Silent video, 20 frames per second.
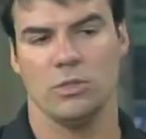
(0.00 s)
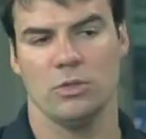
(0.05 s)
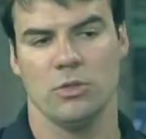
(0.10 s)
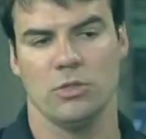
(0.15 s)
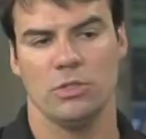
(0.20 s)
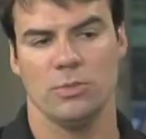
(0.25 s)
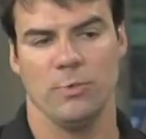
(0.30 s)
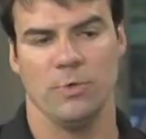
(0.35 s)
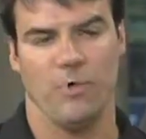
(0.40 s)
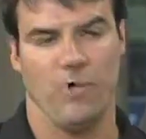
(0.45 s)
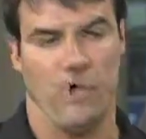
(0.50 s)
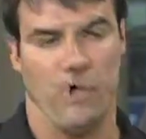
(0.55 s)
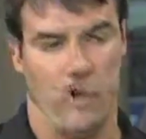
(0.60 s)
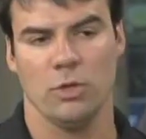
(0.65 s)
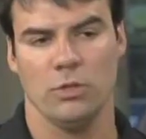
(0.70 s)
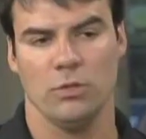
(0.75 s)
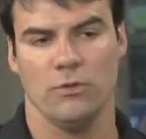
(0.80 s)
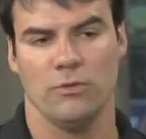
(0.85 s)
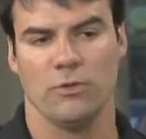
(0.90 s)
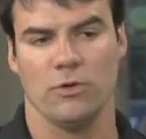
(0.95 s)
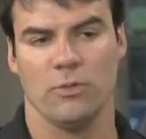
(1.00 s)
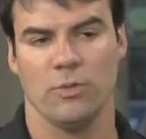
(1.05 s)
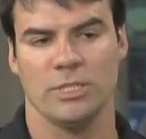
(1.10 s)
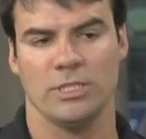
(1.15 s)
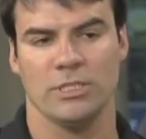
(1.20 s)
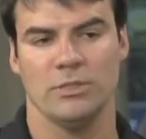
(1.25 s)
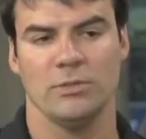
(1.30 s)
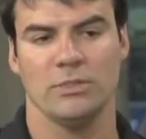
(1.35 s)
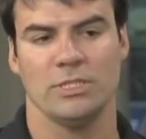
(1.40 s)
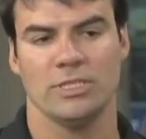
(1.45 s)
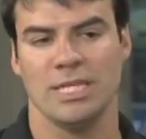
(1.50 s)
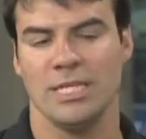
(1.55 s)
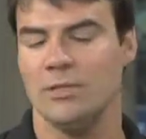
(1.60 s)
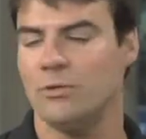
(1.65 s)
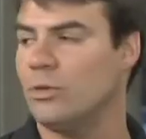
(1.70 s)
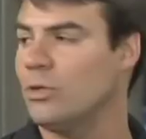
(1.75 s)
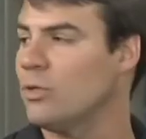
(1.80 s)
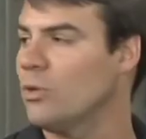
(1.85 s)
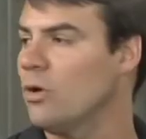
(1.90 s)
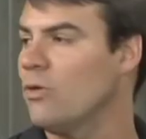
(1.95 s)
de 2008 foram batidos
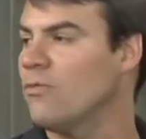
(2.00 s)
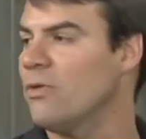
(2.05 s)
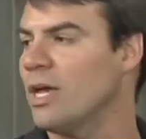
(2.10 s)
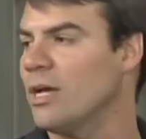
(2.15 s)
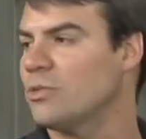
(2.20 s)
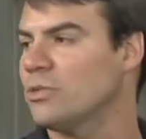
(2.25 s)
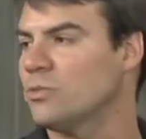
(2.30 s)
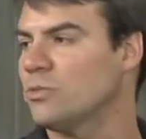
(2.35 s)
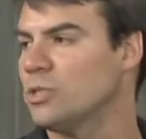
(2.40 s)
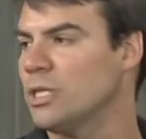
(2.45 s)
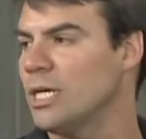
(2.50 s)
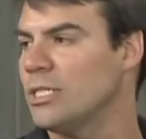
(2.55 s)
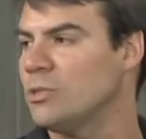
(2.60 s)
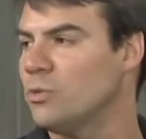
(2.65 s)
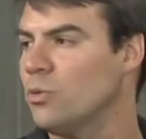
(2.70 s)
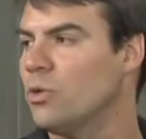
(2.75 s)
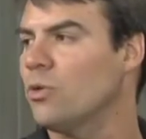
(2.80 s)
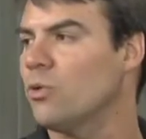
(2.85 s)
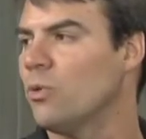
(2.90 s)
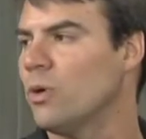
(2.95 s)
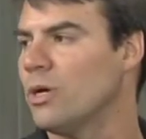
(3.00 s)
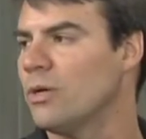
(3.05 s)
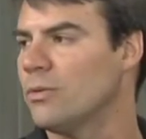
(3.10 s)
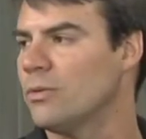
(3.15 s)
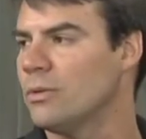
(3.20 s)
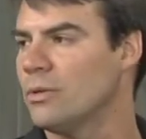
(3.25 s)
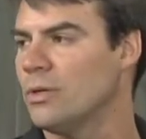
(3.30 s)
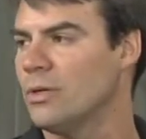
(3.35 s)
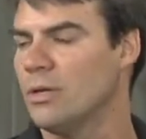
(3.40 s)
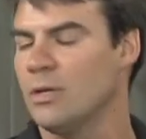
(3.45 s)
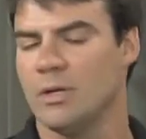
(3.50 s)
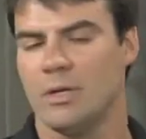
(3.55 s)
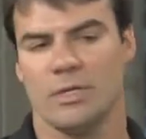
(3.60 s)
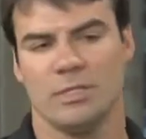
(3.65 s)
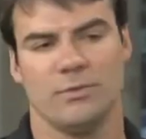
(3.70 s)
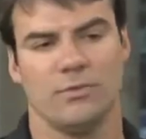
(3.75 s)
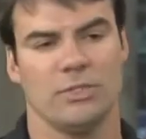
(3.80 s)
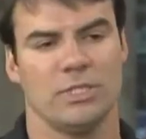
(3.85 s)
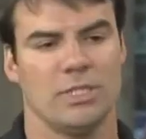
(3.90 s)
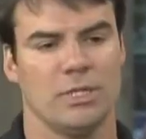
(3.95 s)
109 recordes mundiais no único ano
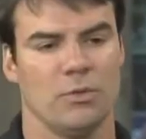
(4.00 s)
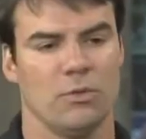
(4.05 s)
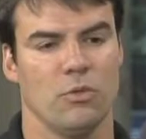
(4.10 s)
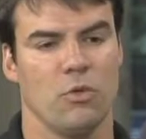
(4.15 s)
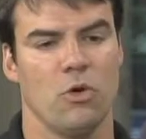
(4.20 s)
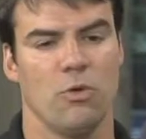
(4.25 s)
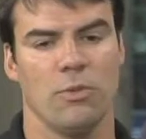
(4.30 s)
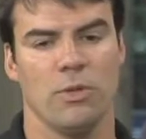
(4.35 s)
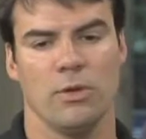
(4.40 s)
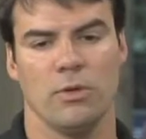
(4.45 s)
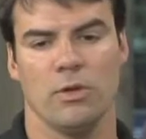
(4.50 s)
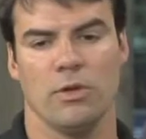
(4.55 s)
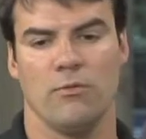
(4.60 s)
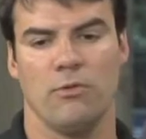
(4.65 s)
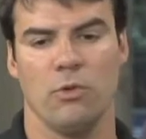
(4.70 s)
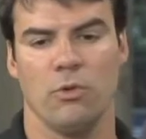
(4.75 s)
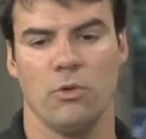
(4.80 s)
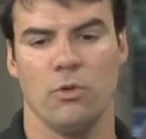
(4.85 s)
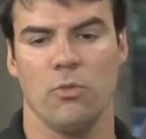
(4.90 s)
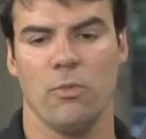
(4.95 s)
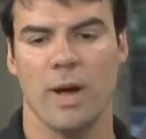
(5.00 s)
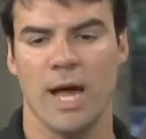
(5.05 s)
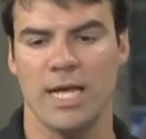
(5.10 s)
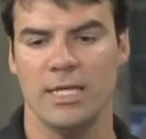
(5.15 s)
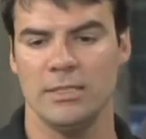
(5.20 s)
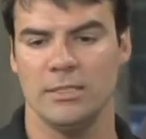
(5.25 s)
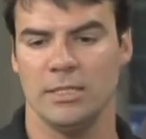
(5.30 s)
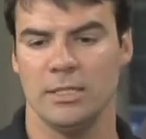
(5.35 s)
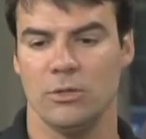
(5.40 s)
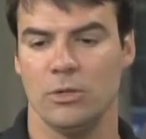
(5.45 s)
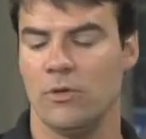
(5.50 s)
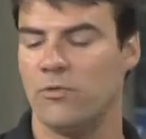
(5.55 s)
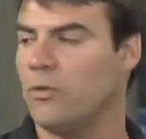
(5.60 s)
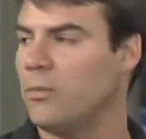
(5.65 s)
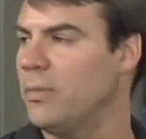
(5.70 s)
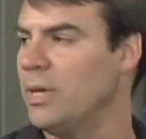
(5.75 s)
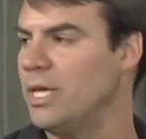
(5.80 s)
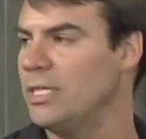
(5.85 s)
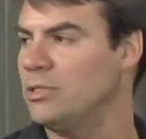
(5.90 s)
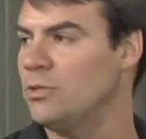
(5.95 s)
se você, o homem evoluiu mais em nove
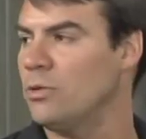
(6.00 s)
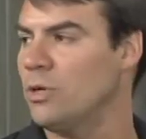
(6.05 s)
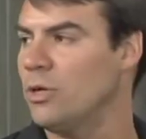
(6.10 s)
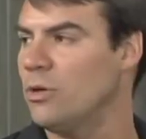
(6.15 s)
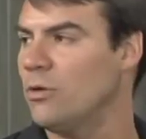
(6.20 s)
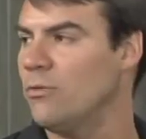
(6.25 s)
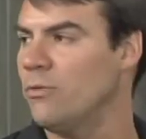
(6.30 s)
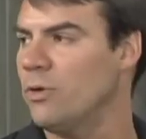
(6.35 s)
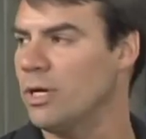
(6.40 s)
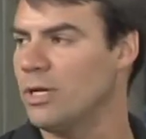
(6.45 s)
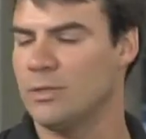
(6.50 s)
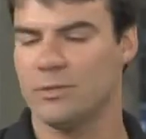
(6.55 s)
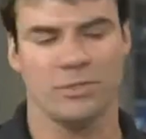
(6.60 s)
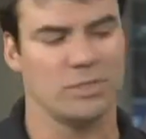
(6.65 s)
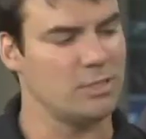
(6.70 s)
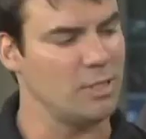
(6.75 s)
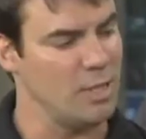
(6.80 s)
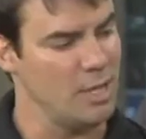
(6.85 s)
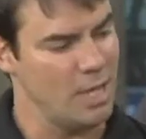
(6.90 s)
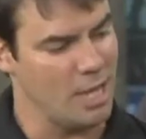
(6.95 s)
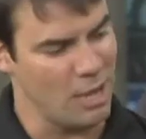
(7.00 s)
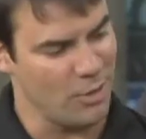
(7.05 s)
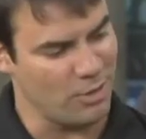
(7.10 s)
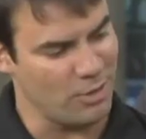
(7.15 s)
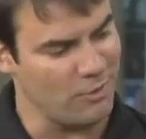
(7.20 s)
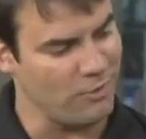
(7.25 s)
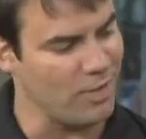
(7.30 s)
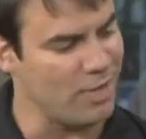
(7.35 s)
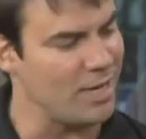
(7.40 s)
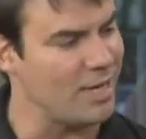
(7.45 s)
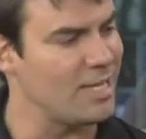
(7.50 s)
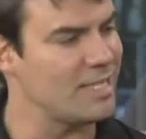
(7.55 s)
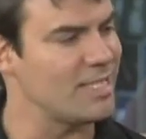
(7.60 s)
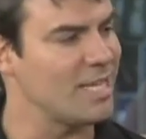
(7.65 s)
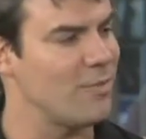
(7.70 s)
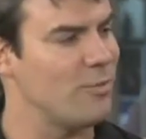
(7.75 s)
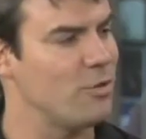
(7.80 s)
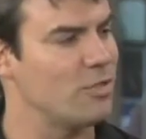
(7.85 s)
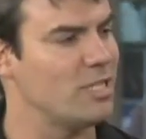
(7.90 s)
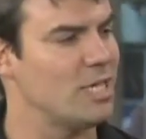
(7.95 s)
meses do que em nove anos. É o que fala nessa
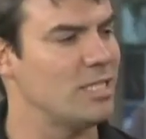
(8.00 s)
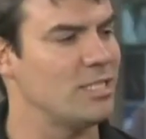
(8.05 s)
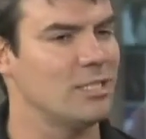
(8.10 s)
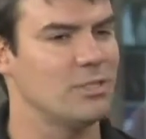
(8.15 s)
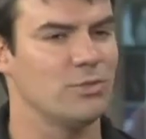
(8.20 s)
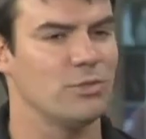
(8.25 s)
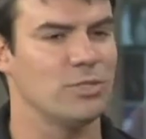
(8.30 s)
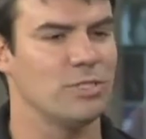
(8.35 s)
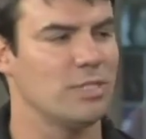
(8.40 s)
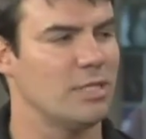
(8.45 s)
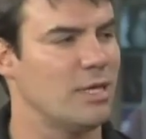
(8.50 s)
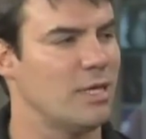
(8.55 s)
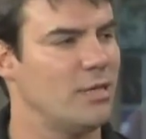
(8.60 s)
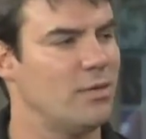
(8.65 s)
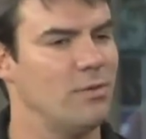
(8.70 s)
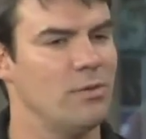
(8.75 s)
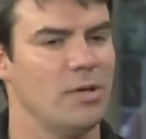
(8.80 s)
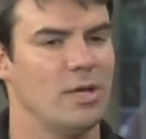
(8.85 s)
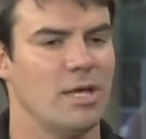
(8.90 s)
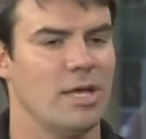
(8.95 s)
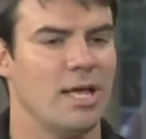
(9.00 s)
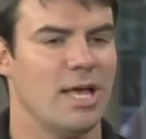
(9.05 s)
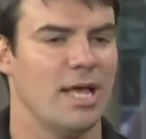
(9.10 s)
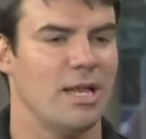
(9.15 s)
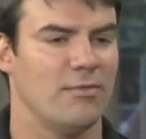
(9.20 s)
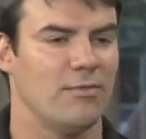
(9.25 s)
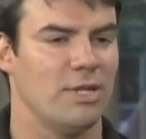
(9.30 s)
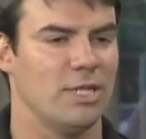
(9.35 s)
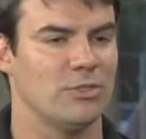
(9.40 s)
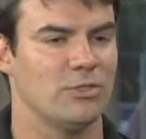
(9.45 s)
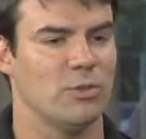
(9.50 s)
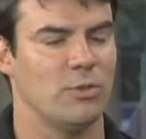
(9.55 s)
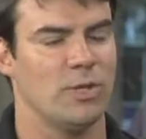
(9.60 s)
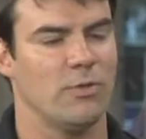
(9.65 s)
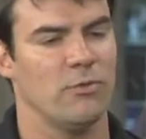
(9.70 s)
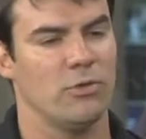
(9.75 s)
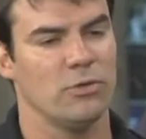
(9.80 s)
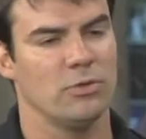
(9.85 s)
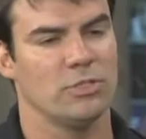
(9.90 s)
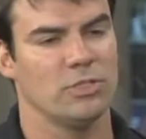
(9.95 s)
reportagem da Swing Channel. Ela fala sobre a
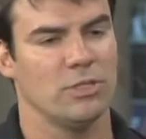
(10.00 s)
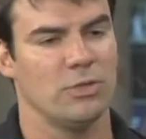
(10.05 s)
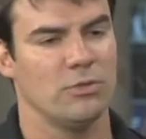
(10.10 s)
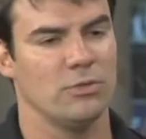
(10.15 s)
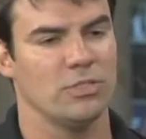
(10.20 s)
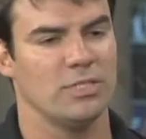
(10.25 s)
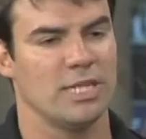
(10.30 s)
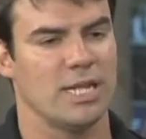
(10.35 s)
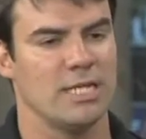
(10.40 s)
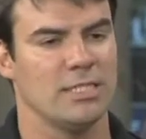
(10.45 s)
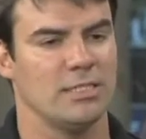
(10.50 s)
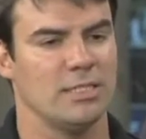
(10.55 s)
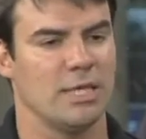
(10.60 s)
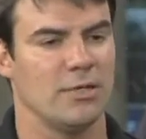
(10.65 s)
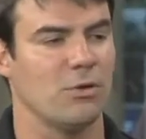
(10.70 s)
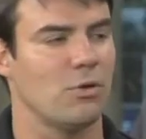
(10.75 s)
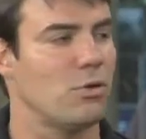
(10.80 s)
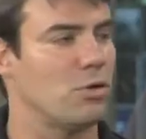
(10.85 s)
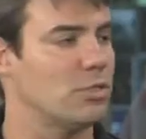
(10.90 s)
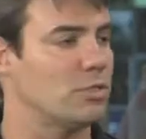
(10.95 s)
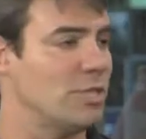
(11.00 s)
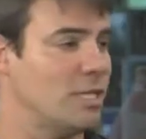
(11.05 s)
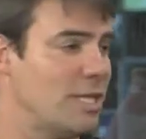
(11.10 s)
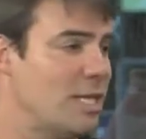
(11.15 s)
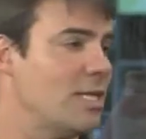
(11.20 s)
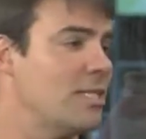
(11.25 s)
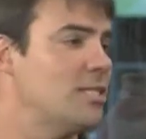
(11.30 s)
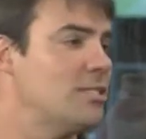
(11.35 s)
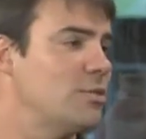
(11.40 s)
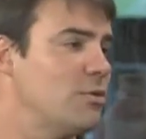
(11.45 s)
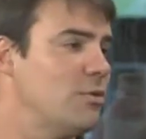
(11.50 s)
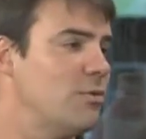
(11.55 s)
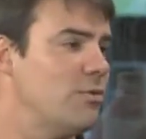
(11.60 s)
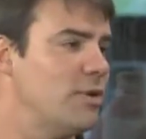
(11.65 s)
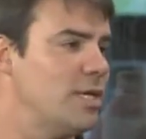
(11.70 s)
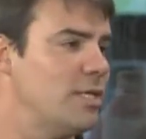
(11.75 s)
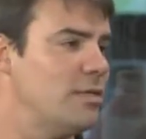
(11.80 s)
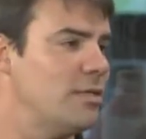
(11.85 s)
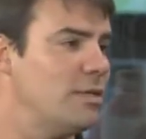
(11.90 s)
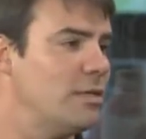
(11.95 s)
evolução dos trajes tecnológicos da década de
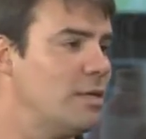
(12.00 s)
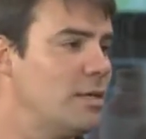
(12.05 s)
90